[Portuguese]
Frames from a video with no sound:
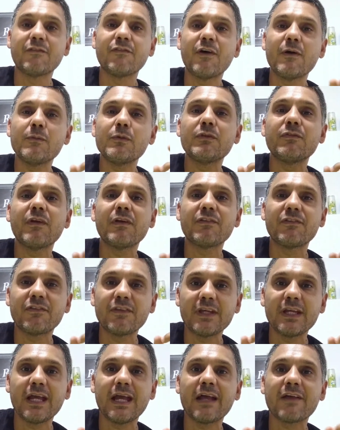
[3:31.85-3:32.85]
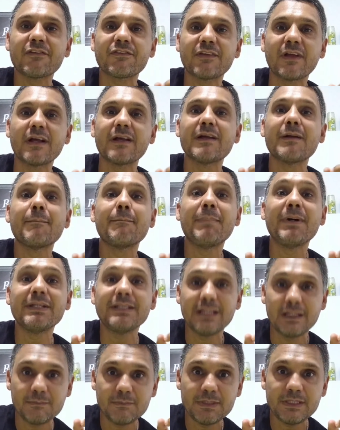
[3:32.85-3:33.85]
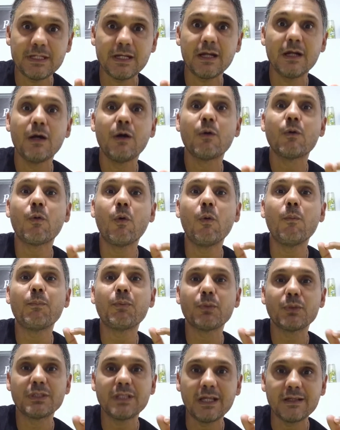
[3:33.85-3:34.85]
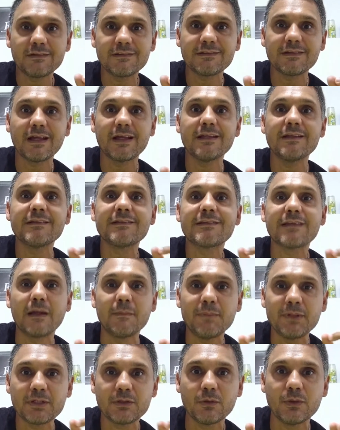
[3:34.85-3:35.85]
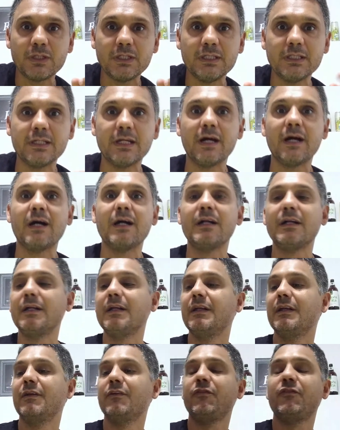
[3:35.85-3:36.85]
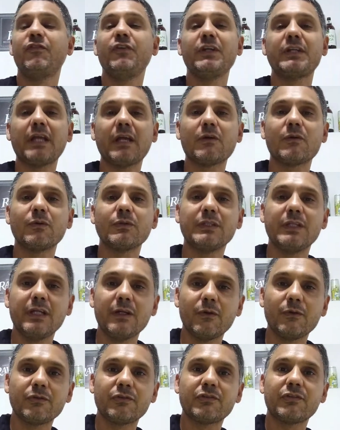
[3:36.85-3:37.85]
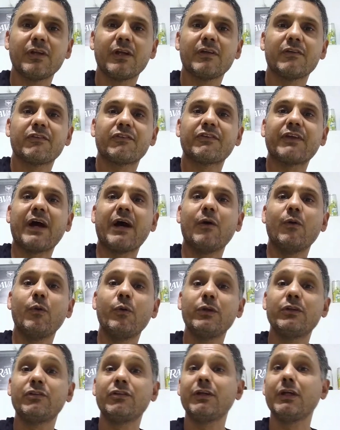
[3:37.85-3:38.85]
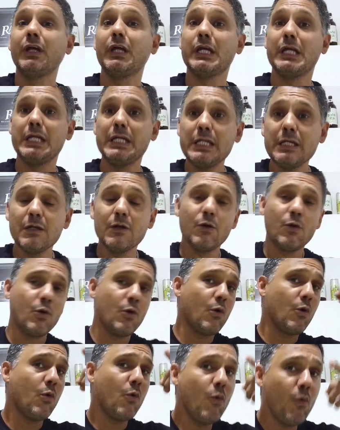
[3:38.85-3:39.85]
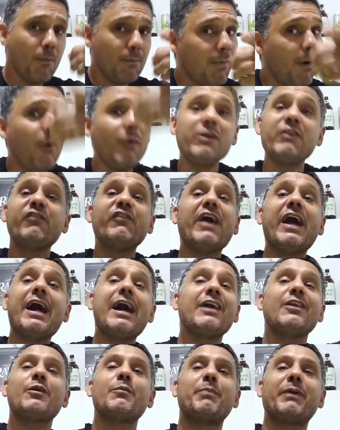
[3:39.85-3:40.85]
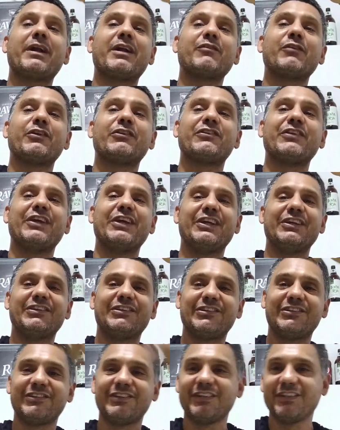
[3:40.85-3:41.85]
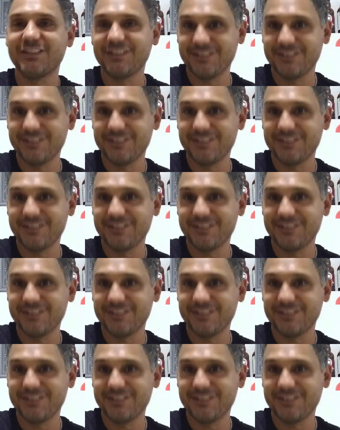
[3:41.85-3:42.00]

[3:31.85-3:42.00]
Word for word: Vamos vencer essa pandemia com prudência e sabedoria. Fiquem com Deus, saúde e um bom inverno para vocês.